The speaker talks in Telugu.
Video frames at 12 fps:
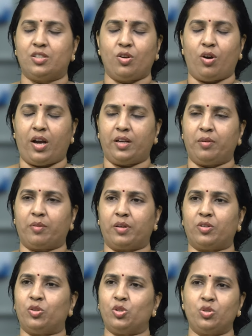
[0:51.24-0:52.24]
సో ఆయన
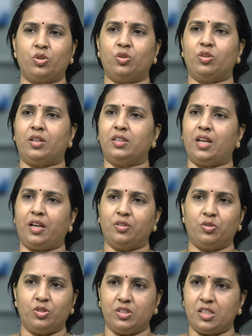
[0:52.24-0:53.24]
రోజు దాని
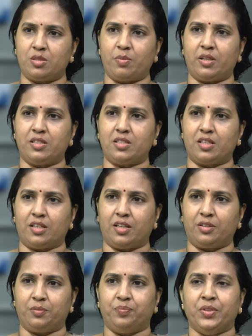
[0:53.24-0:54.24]
గురించే
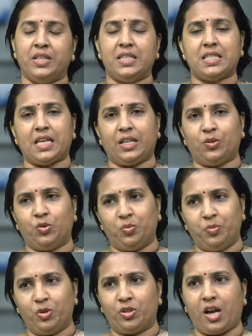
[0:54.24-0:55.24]
స్మరిస్తున్నాడు సరే గుడ్
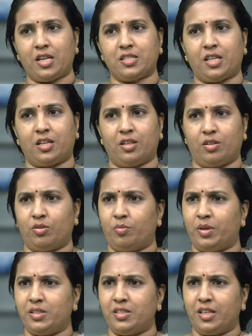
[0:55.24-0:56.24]
బుక్ రాస్తానన్నావు
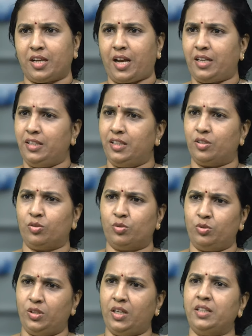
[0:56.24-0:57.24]
మంచిదే కానీ నీకు
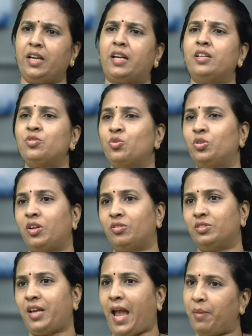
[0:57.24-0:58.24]
గుడ్ అనేది ఎక్కడ సూట్
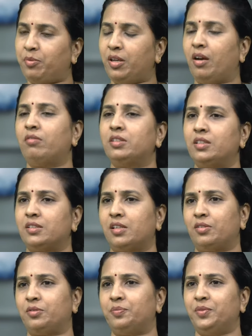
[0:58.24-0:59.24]
అవుతుంది యాప్టే అవ్వదు
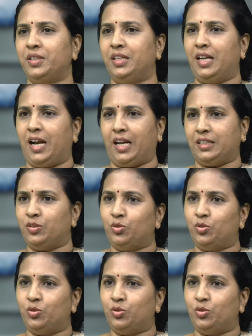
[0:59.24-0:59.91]
అసలు అది